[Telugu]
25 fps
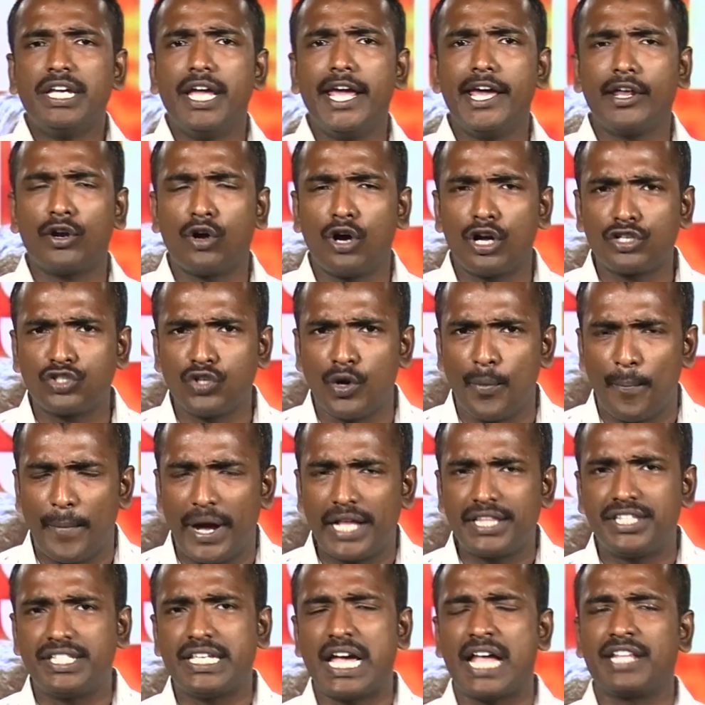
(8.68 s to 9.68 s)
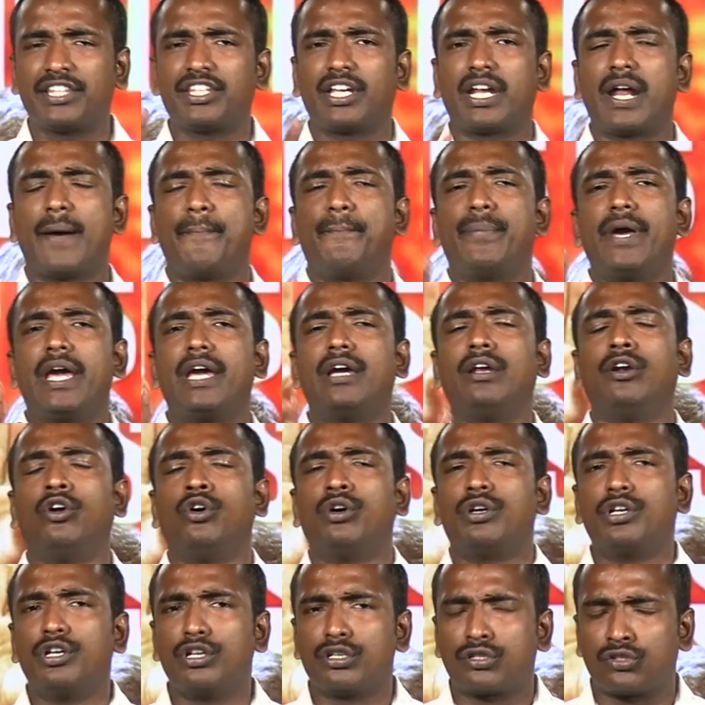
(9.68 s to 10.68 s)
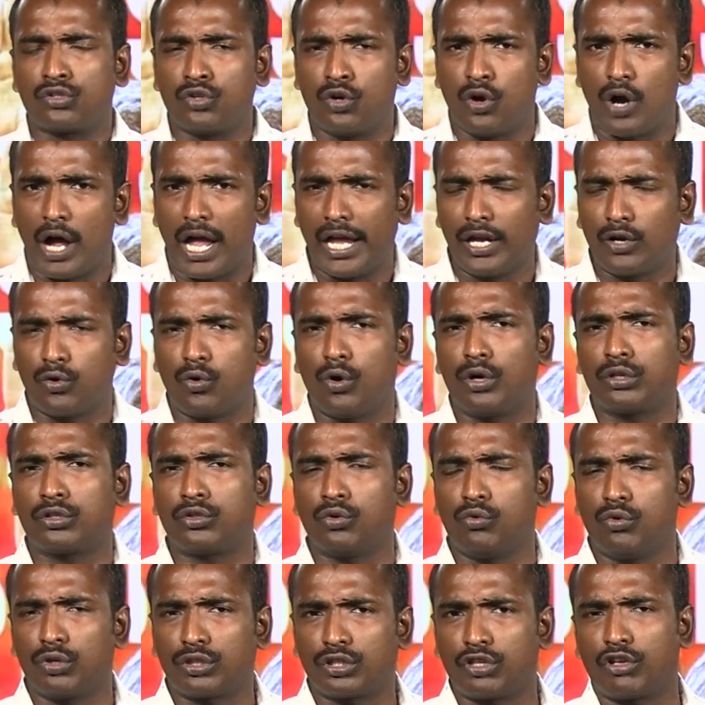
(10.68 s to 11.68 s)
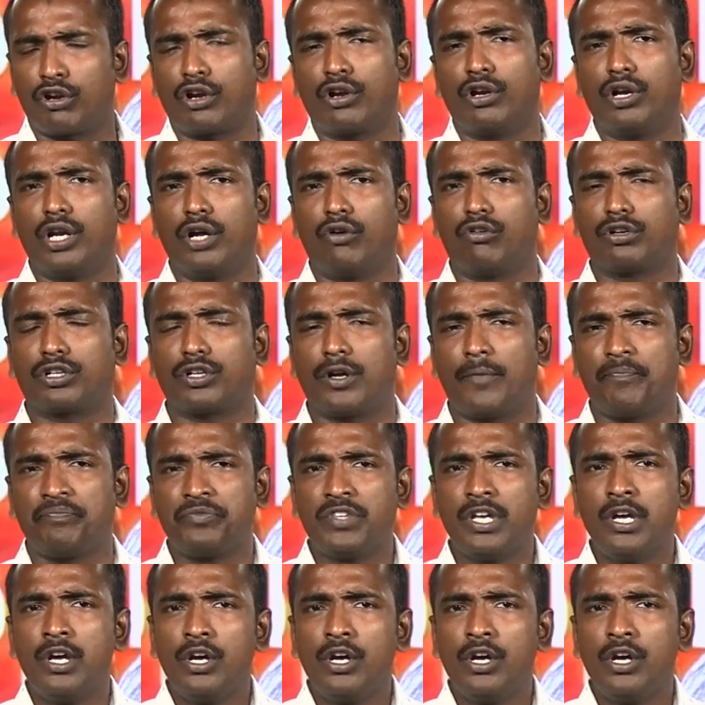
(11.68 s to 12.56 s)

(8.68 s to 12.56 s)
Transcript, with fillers: ఈరోజు మధ్యంతర బెయిల్ ఇస్తూ హైకోర్టు ఉత్తర్వులు ఇవ్వటం